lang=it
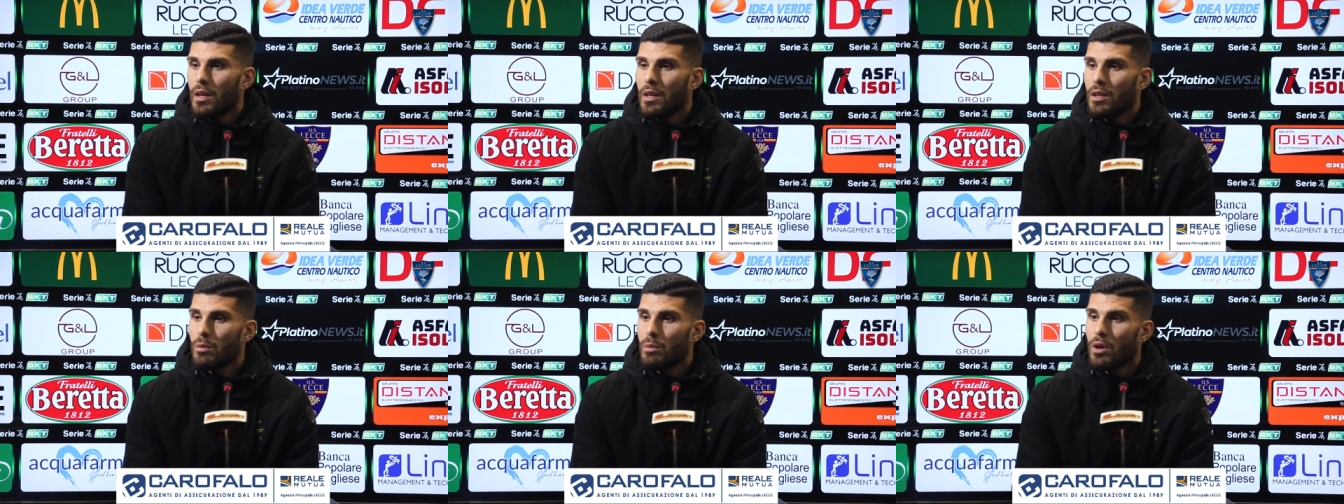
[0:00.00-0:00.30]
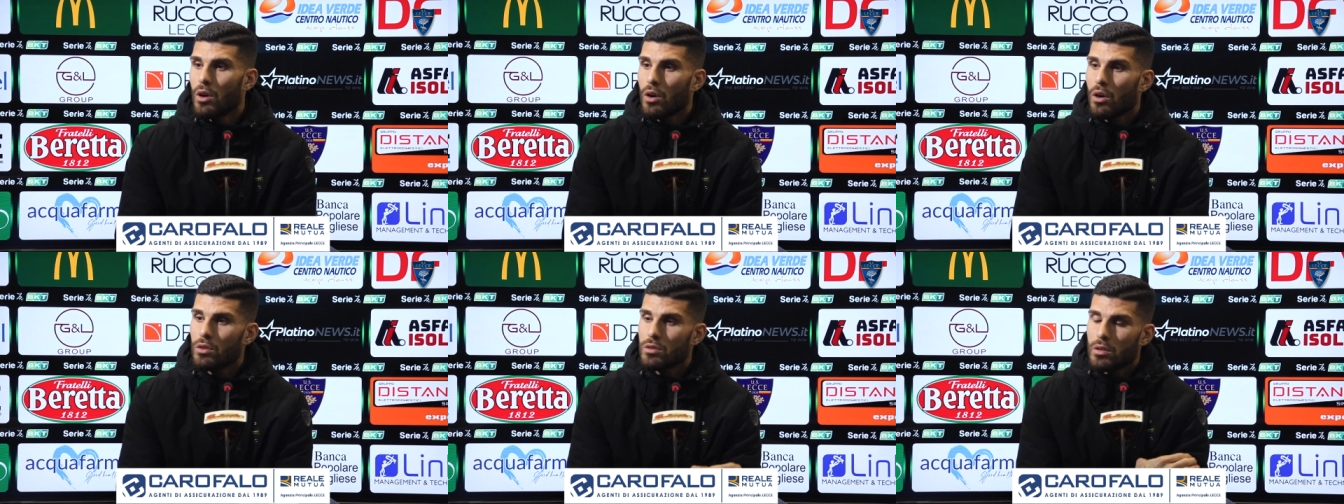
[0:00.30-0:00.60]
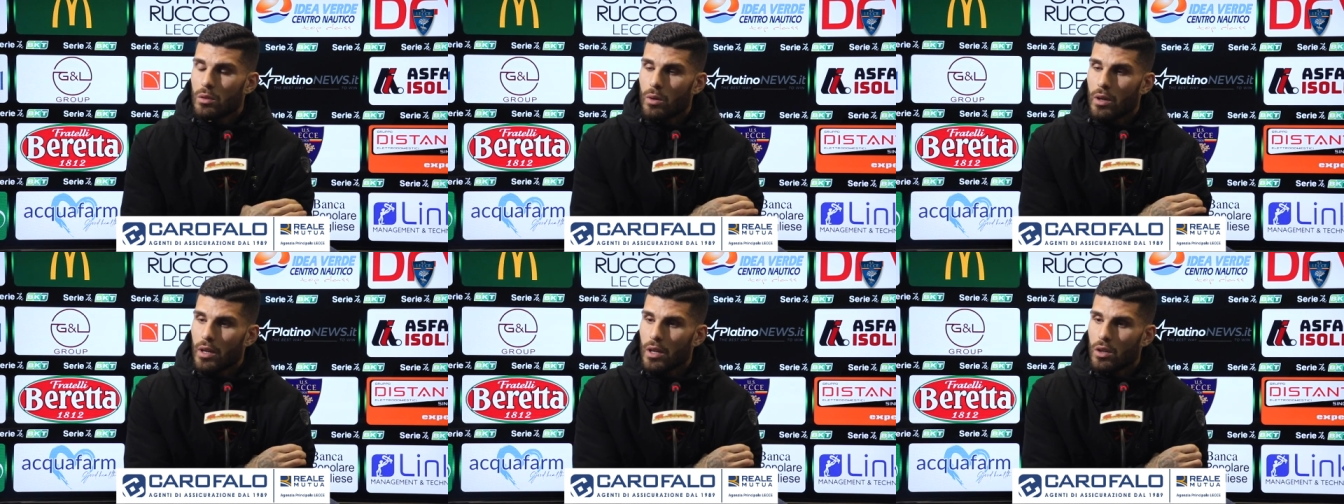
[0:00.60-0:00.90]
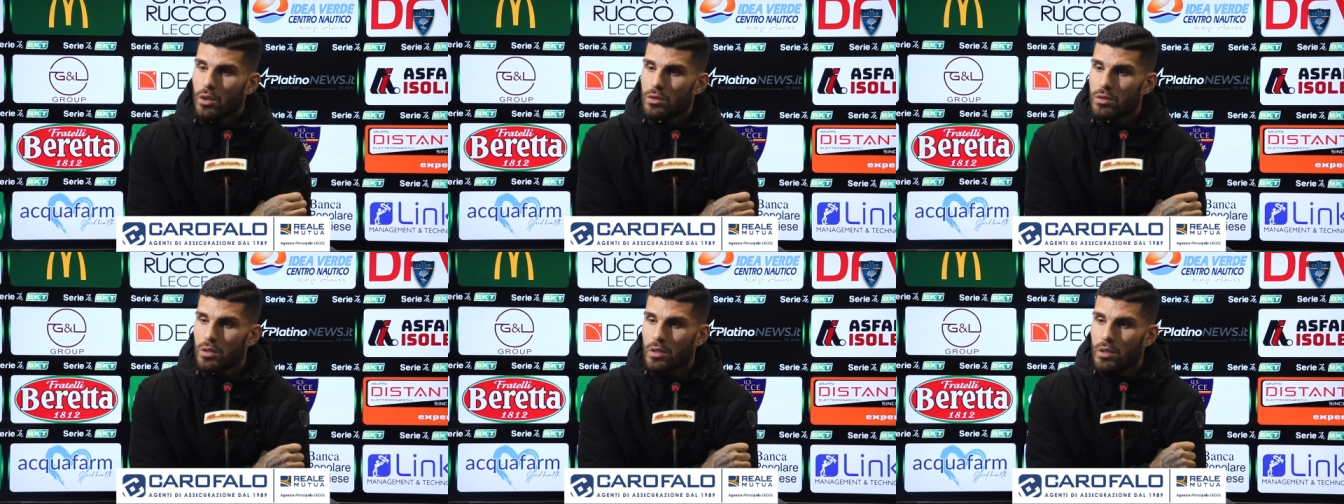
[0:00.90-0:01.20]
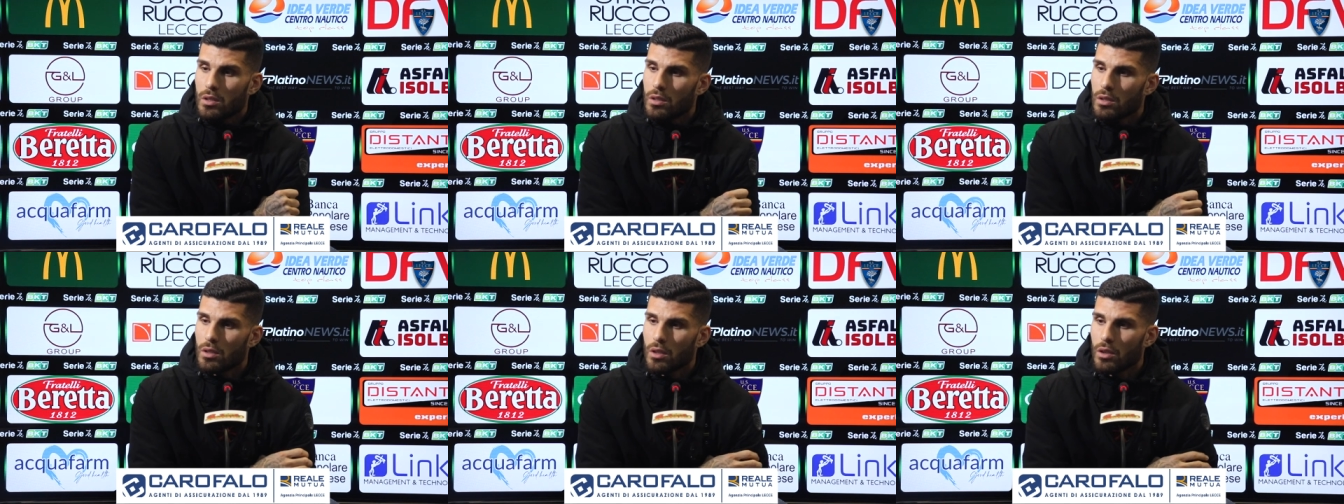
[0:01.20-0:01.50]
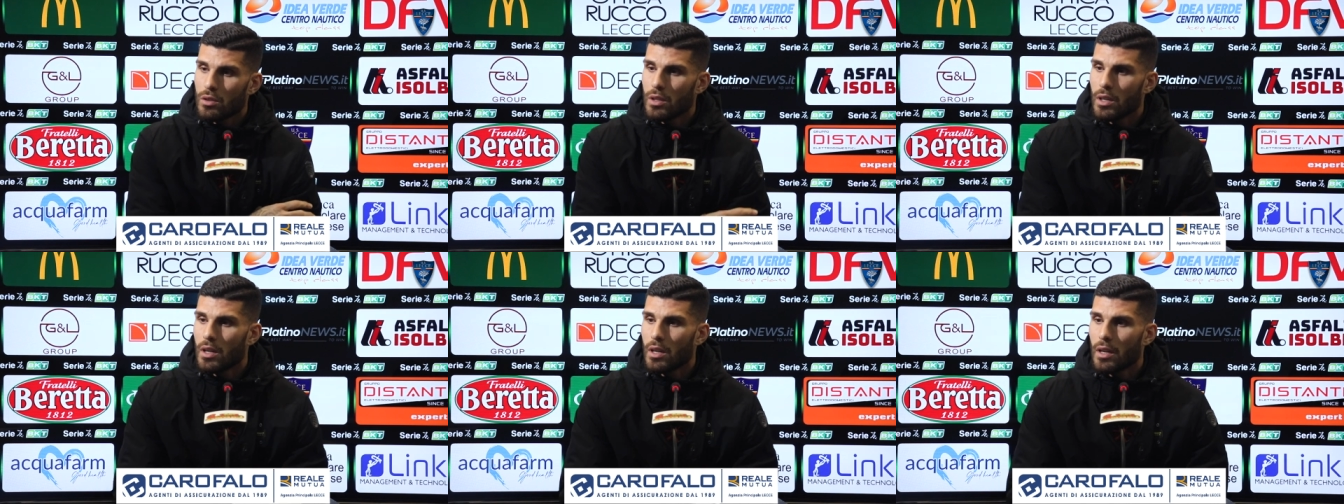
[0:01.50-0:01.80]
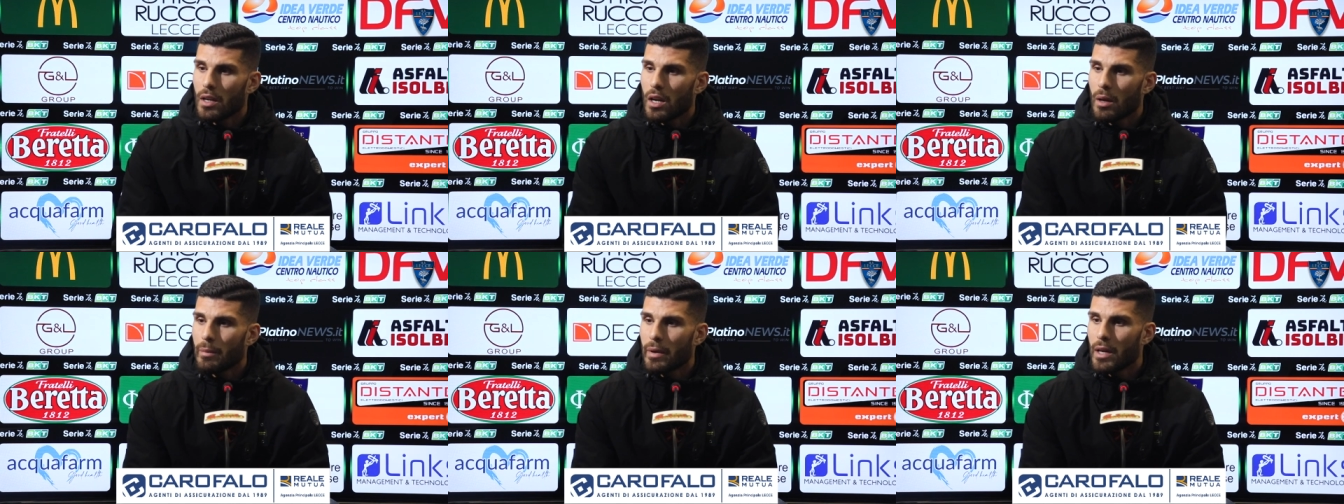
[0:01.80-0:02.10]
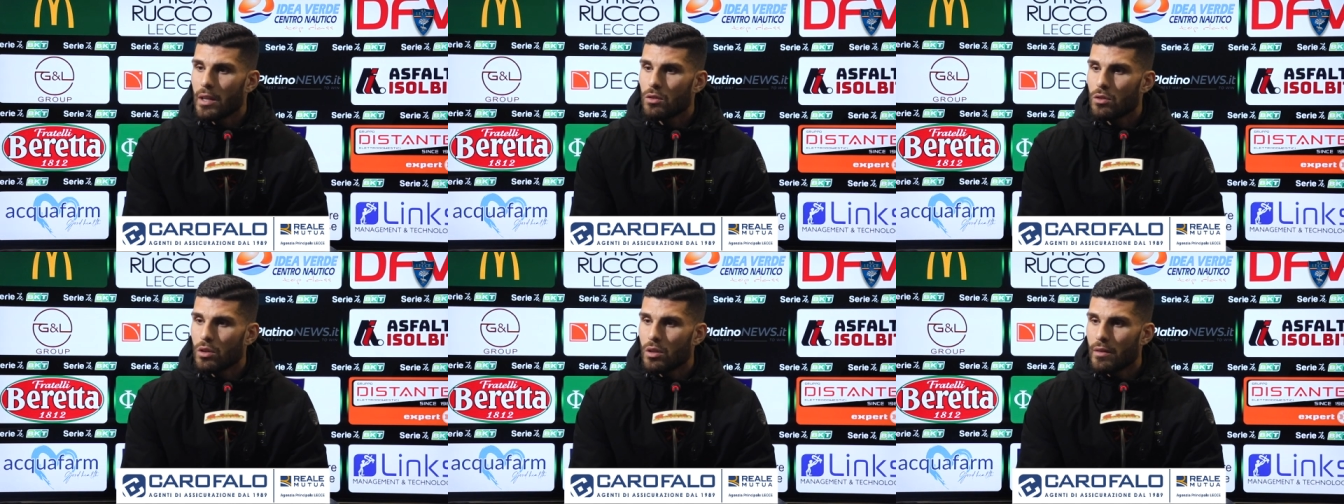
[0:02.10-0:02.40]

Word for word: dobbiamo continuare così, ogni allenamento